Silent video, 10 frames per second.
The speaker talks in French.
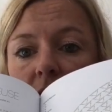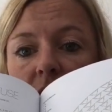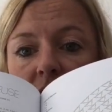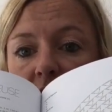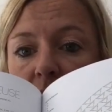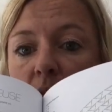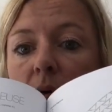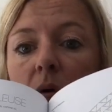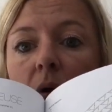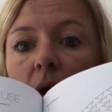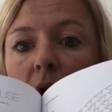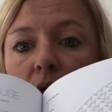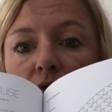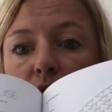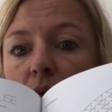C'est vraiment,
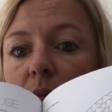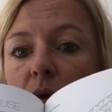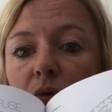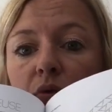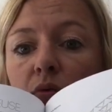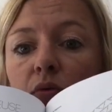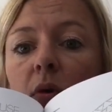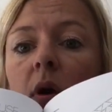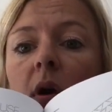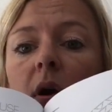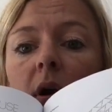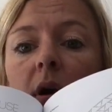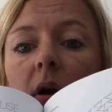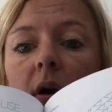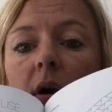je comprends tout.
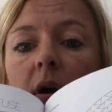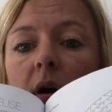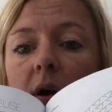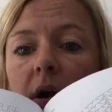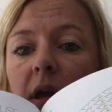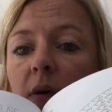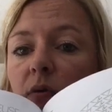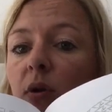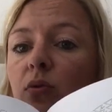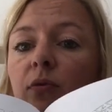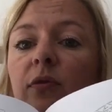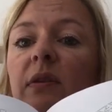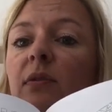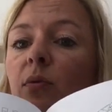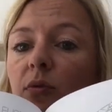Euh, et on a une
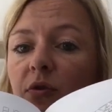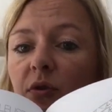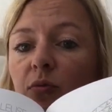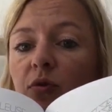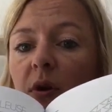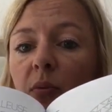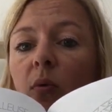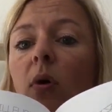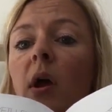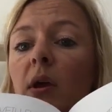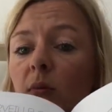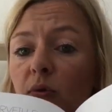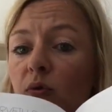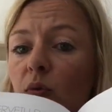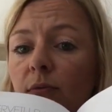vision d'ensemble du napperon. Et en
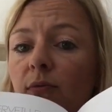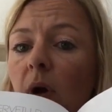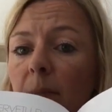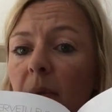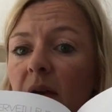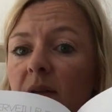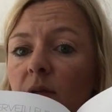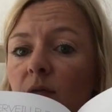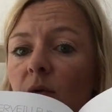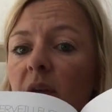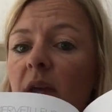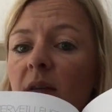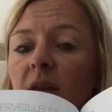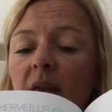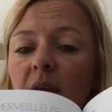plus, on le voit presque. Vous voyez,
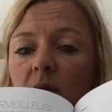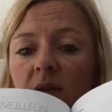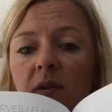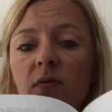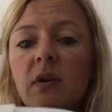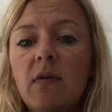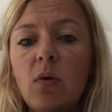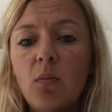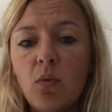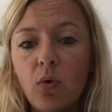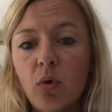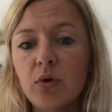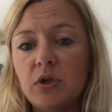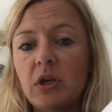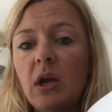c'est-à-dire que si vous avez le bon
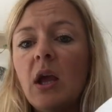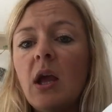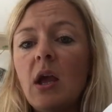crochet